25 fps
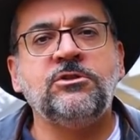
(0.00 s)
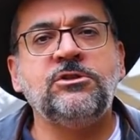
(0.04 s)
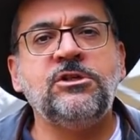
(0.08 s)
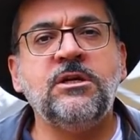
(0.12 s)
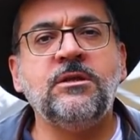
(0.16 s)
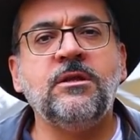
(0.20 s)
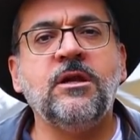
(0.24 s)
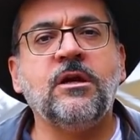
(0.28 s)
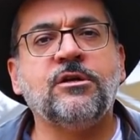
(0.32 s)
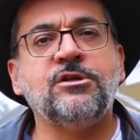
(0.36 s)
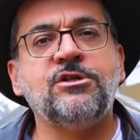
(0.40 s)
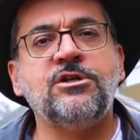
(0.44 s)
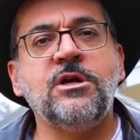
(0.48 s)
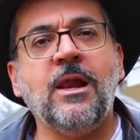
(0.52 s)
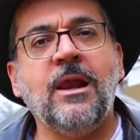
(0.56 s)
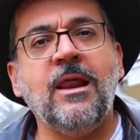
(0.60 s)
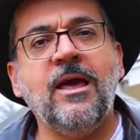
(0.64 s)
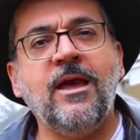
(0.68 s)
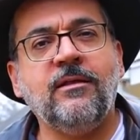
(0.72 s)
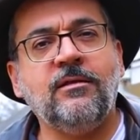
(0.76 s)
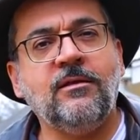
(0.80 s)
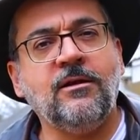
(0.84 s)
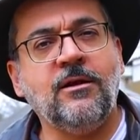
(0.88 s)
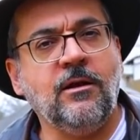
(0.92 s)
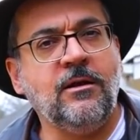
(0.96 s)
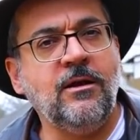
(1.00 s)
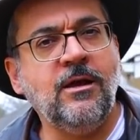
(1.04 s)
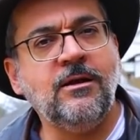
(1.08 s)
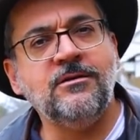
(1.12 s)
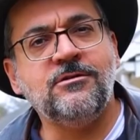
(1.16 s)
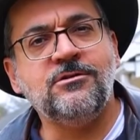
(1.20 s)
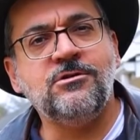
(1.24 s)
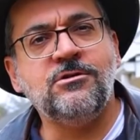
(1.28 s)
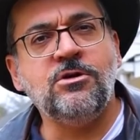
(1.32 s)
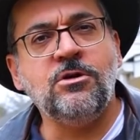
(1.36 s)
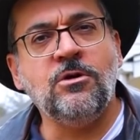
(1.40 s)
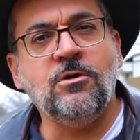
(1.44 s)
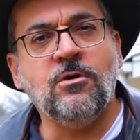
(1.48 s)
de energia elétrica que
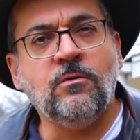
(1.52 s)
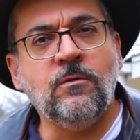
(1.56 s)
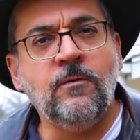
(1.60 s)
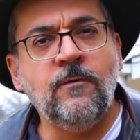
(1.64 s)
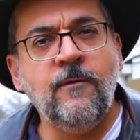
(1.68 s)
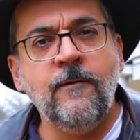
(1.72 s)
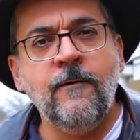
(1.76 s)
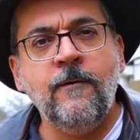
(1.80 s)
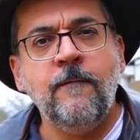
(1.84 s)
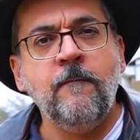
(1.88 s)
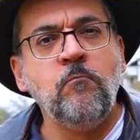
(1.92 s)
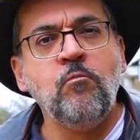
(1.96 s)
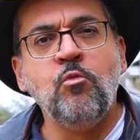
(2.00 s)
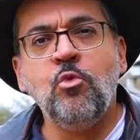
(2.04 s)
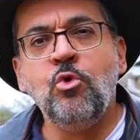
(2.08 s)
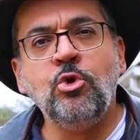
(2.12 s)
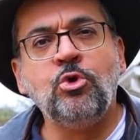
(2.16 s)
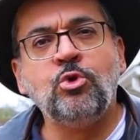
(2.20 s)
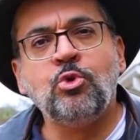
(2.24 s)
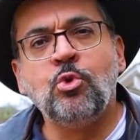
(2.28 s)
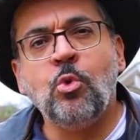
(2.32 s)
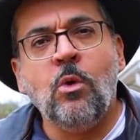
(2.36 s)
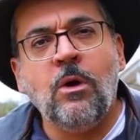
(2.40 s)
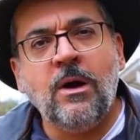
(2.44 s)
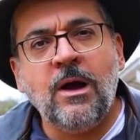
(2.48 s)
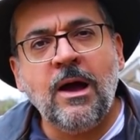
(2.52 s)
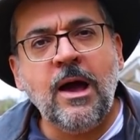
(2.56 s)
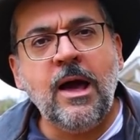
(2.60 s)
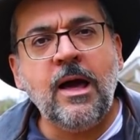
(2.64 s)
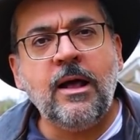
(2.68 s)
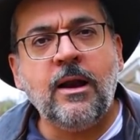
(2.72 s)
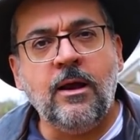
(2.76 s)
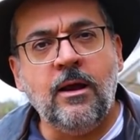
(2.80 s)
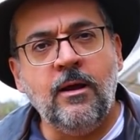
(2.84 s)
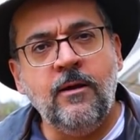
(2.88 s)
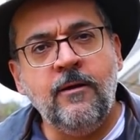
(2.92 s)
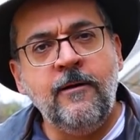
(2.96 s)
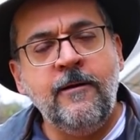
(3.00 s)
eles tinham. Muito
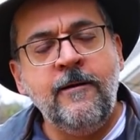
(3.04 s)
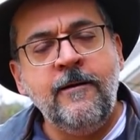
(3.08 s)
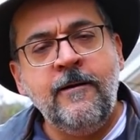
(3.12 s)
cara.